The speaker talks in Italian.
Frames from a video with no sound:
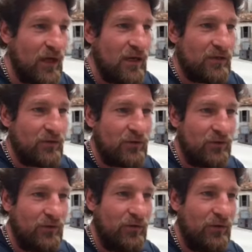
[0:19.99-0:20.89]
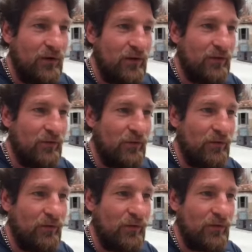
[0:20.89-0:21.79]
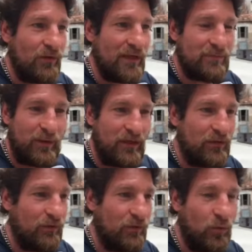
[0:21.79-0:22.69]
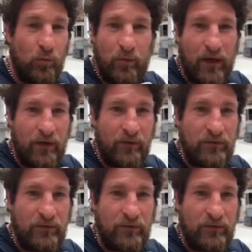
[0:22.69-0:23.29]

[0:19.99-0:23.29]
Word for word: sotto il l'aspetto umano,